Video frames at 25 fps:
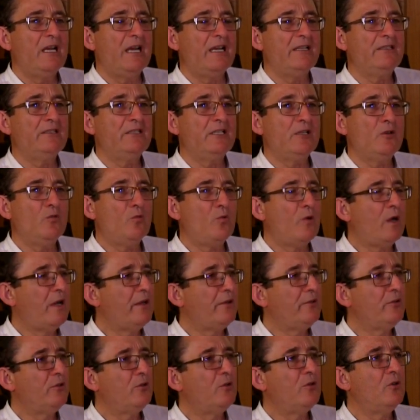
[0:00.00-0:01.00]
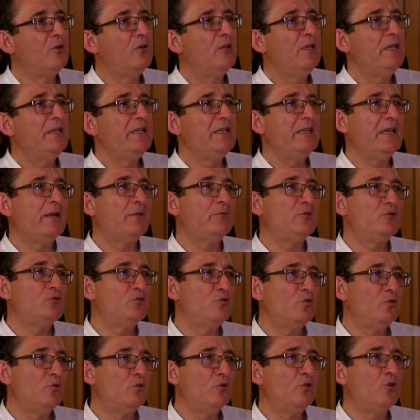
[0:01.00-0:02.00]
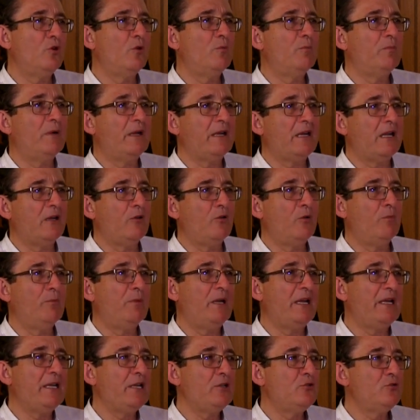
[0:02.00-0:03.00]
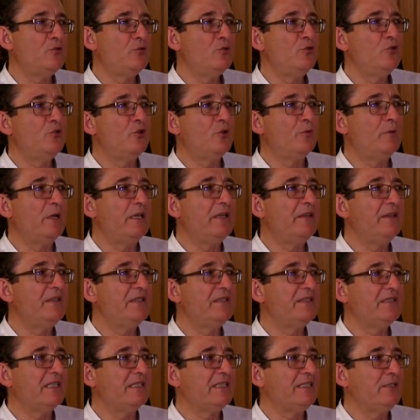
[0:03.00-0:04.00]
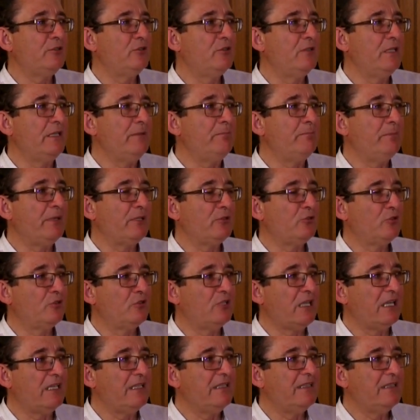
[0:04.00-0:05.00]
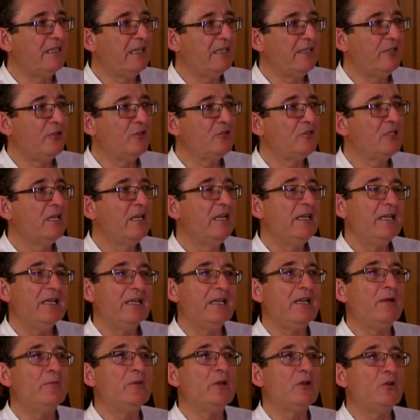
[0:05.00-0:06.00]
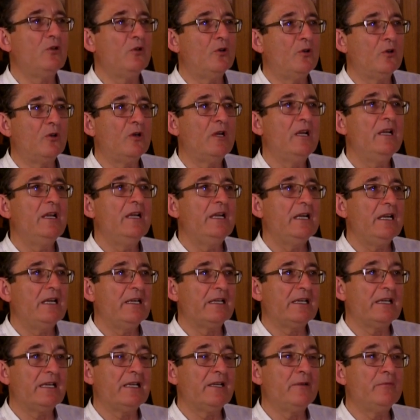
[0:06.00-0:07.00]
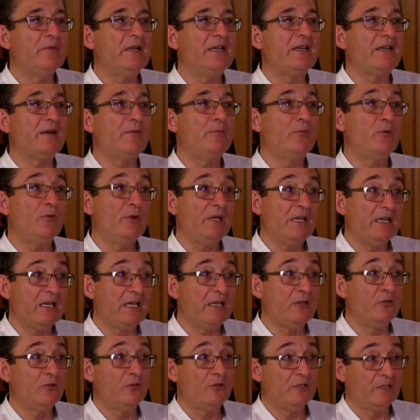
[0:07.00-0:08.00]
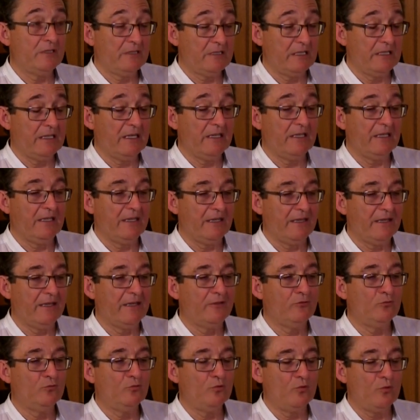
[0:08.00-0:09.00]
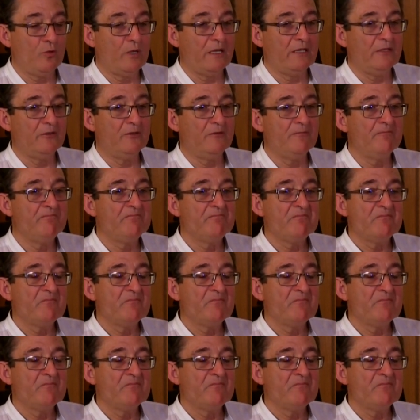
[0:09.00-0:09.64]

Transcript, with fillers: anticuado y absurdo para los planes suyos belicistas y hipertotalitarios, era mejor el régimen republicano que es en el que actúa. ¿no?